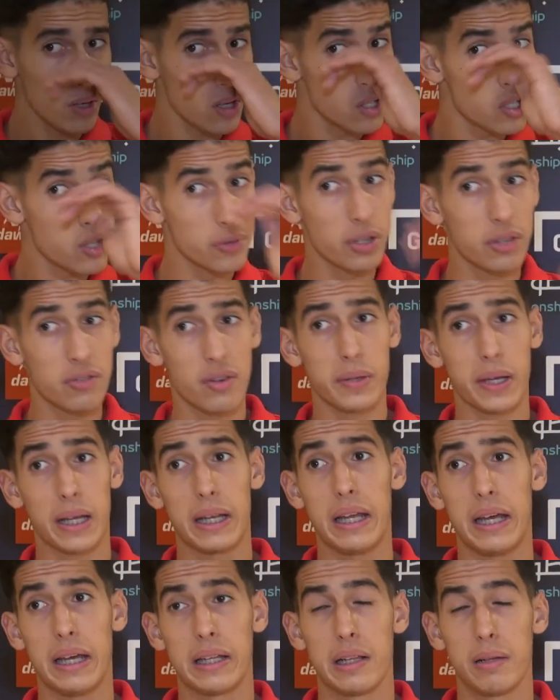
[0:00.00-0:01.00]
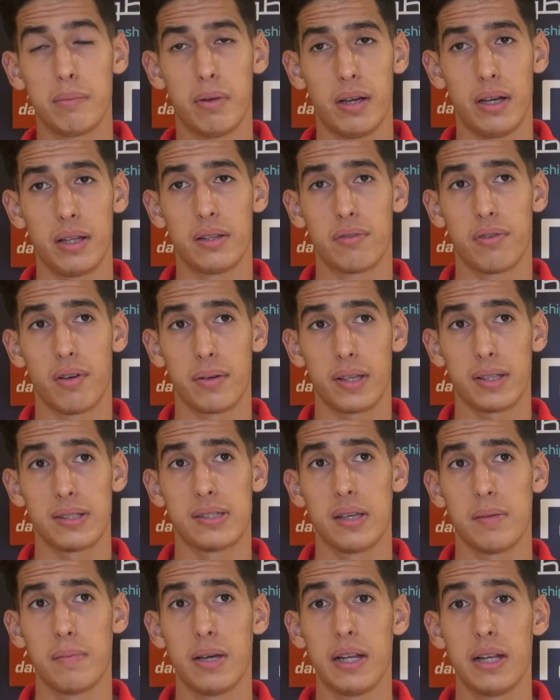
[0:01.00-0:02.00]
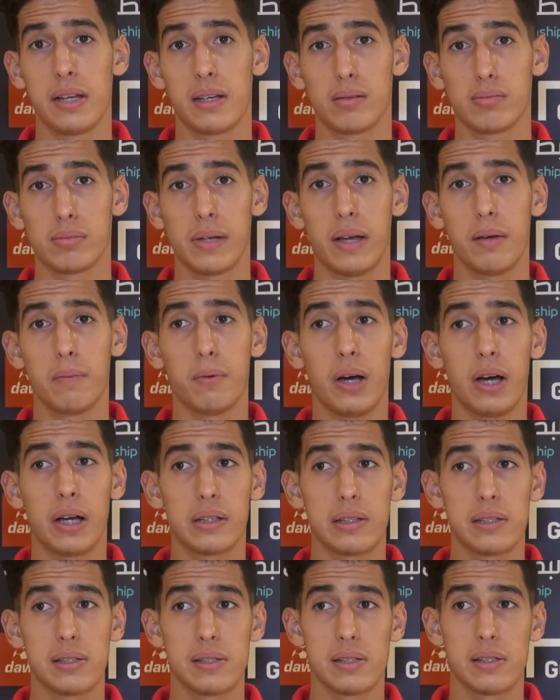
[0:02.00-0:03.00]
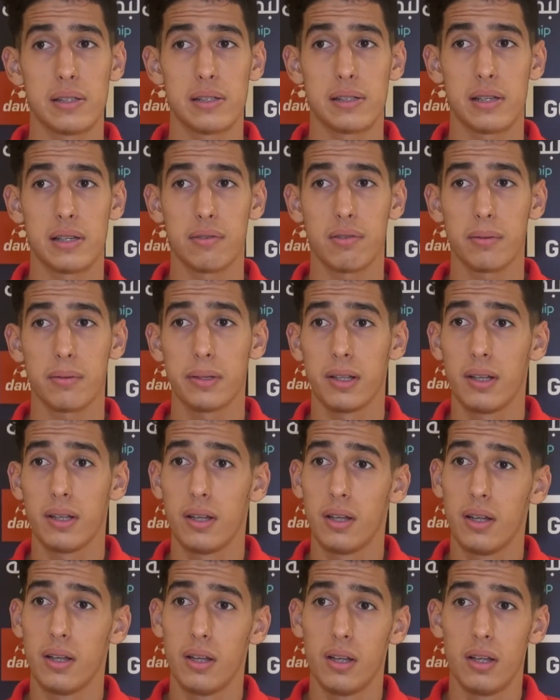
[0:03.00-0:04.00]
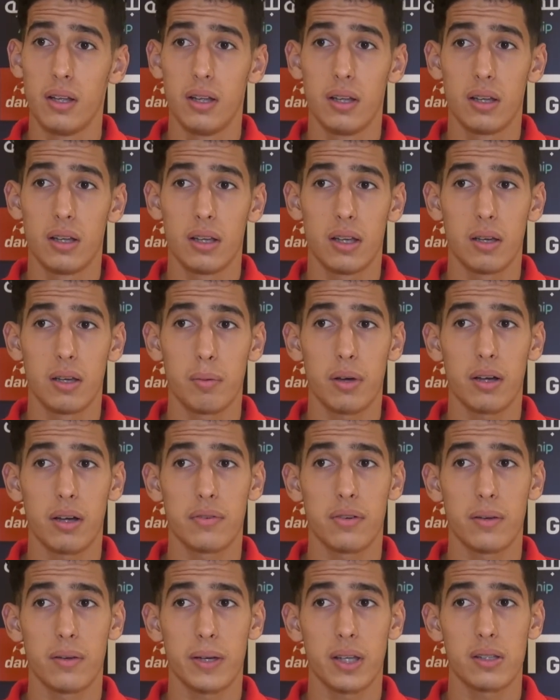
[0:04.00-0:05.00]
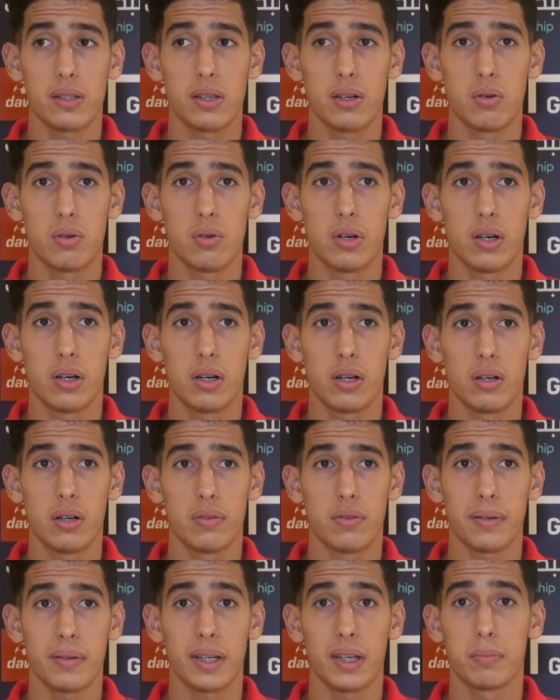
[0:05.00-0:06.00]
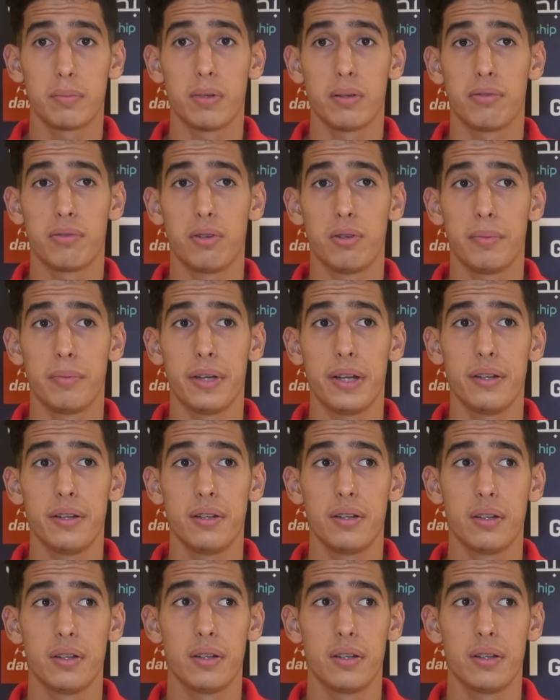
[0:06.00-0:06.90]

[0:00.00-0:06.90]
شفنا فريق العهد الباحث فريق الزمالك ربح بواحد الصفر كيبقى فريق حتى هو فريق كبير في لبنان